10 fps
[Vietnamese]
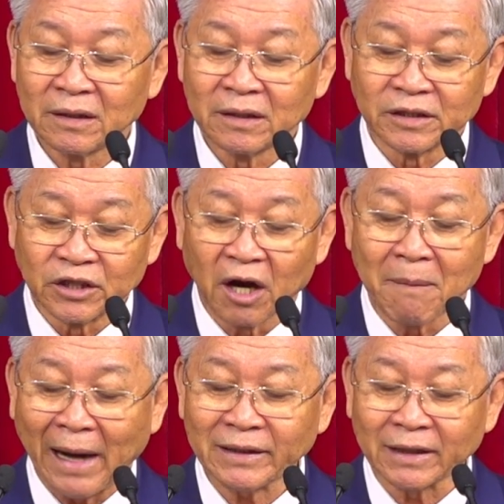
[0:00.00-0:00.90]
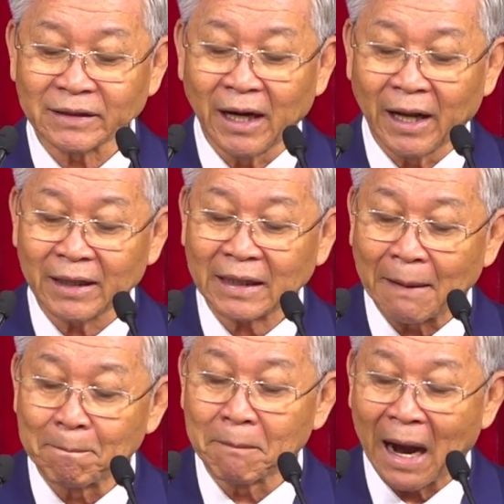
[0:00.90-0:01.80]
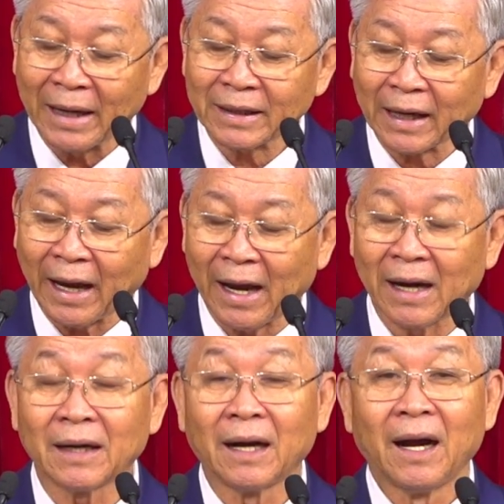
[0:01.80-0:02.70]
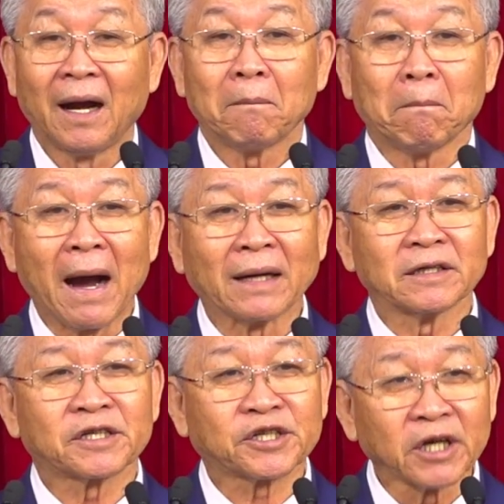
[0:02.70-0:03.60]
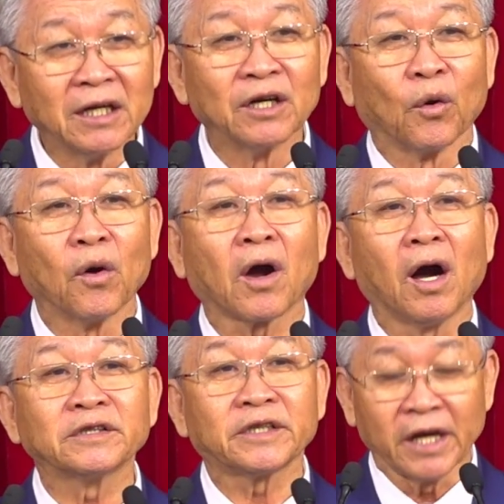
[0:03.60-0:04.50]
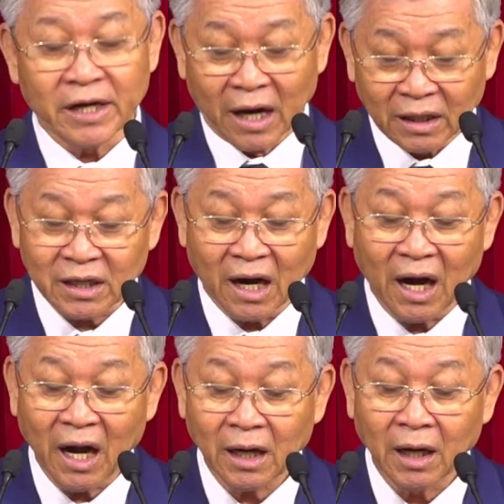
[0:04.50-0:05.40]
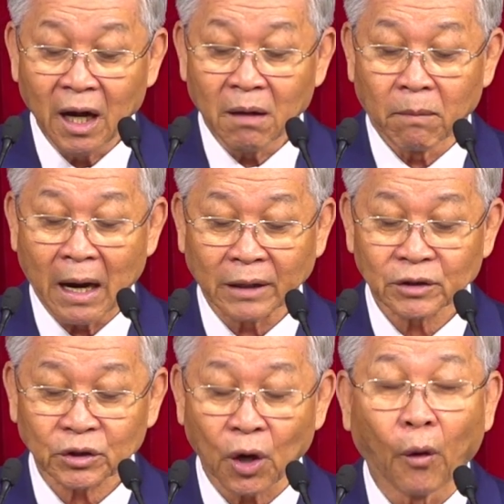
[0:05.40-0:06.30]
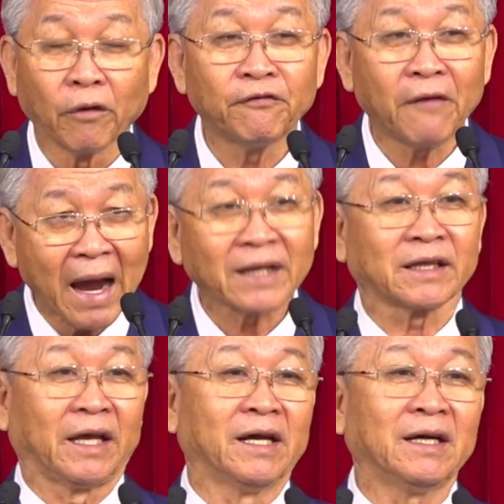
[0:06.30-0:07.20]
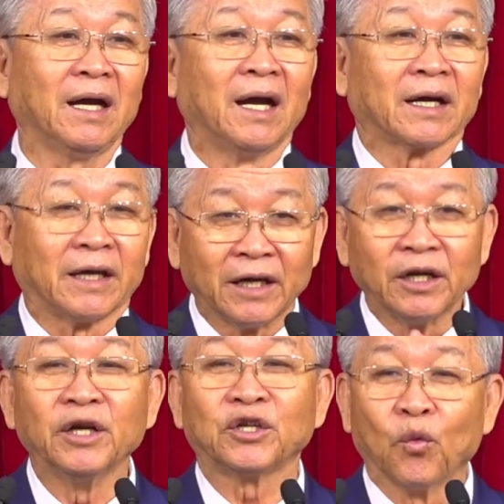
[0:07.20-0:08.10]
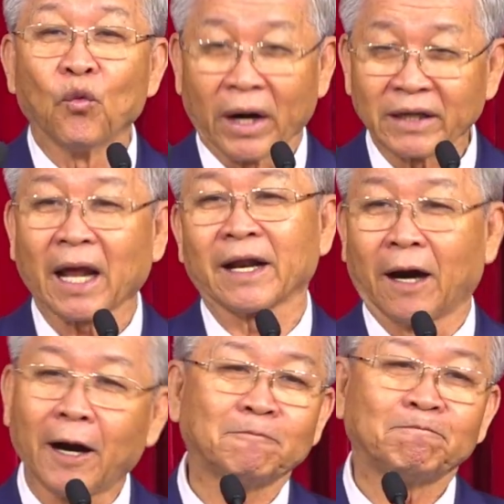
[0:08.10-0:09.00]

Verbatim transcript: rồi bảy thầy tế lễ cầm bãi kèn bằng sừng của con chiên đực đó và thổi vang tiếng khi đi chung quanh thành đó